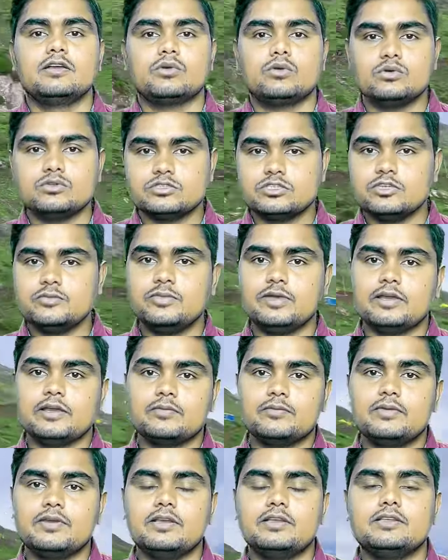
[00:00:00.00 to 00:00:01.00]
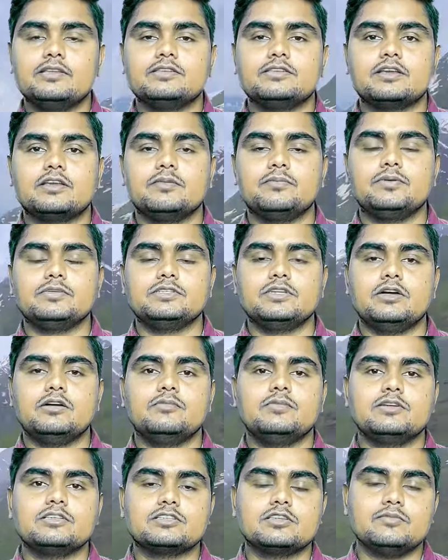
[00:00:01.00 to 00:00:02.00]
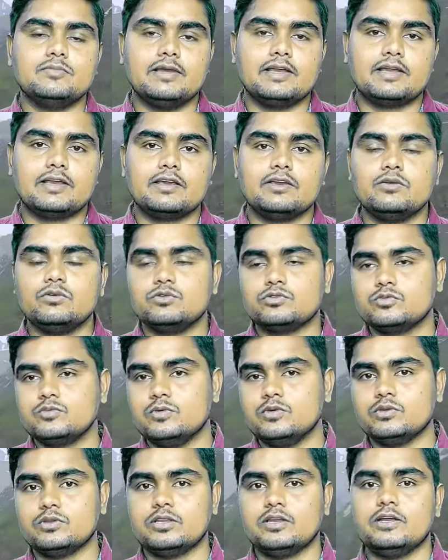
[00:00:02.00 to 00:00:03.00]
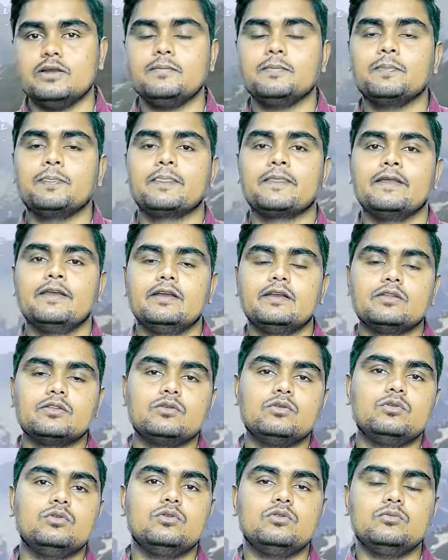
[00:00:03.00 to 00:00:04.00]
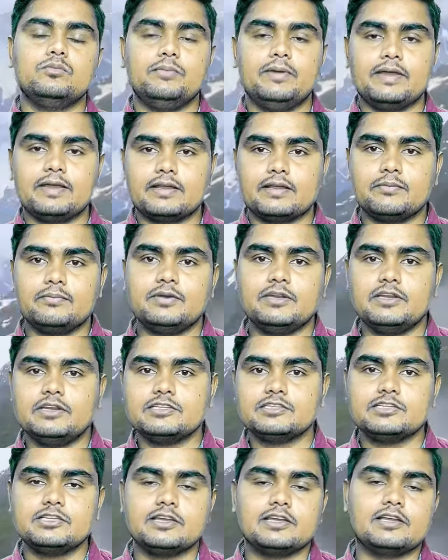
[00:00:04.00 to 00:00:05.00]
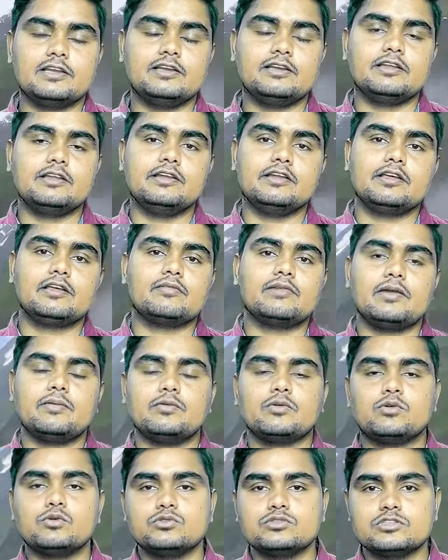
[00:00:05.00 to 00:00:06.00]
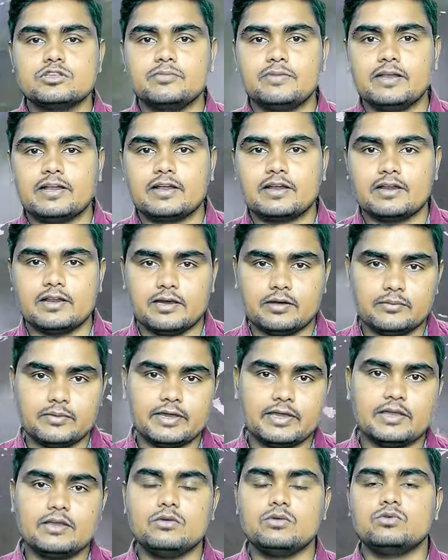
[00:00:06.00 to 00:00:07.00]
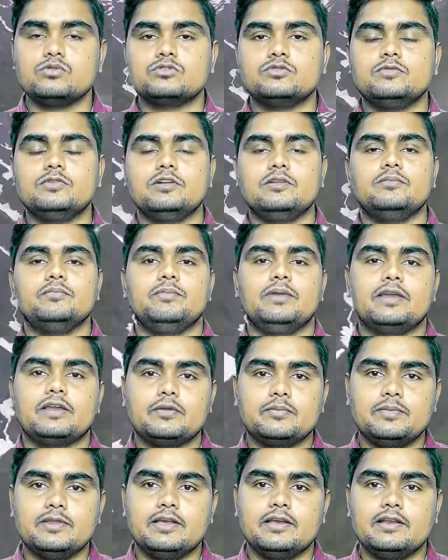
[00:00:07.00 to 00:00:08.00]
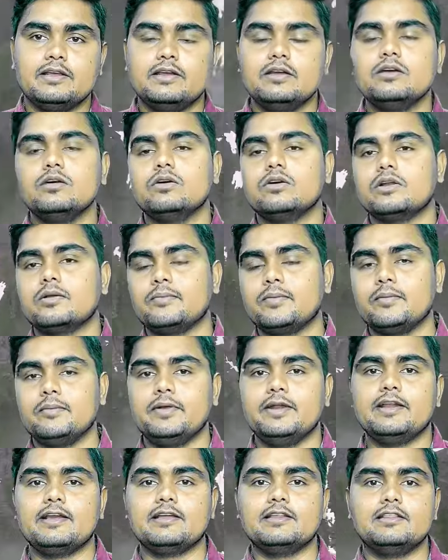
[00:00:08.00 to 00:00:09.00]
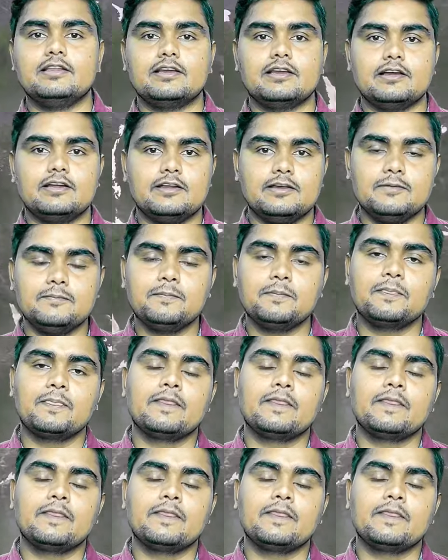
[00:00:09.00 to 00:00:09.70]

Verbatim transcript: कौन सी बैंक में जैसे कि पंजाब नेशनल बैंक है उसमें होता है तो बैंक अपनी लिस्ट देख लेनी है नियर बाय में कौन सी बैंक का नाम आया है उस बैंक में जाना है और अपना मेडिकल दिखाना है